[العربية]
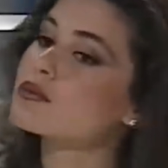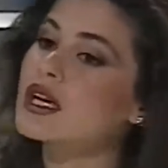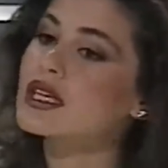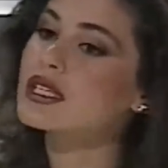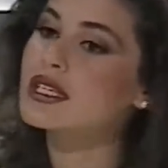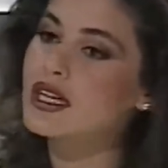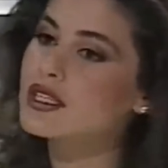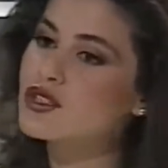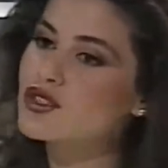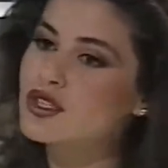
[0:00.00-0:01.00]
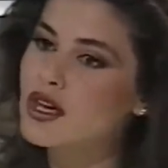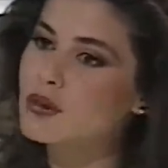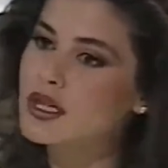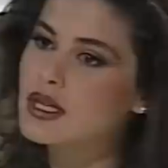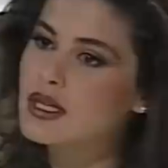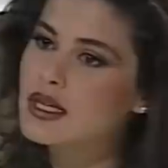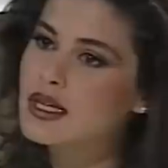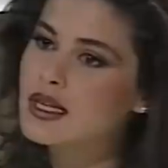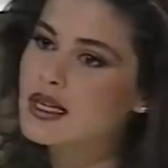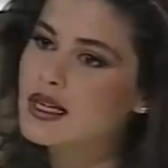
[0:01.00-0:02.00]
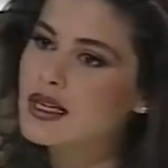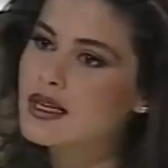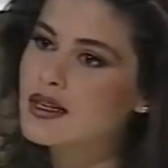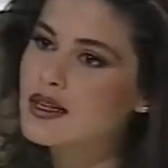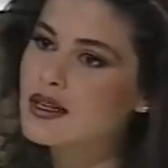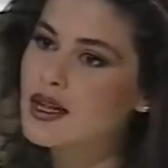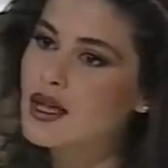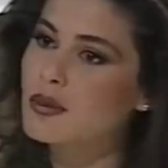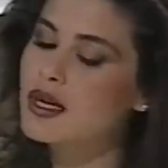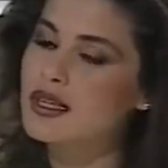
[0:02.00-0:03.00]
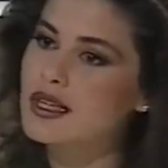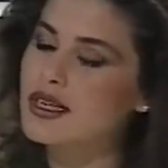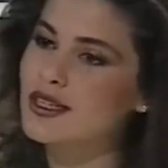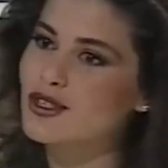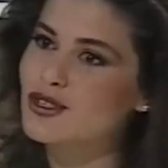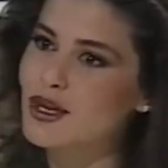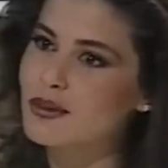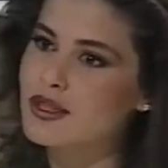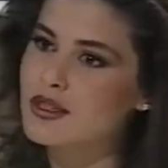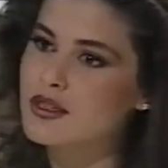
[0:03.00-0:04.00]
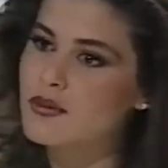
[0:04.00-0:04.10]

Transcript: ما كانت تعني لي شيء أبدا لا ما كانت تعني لي شيء أبدا آه ليش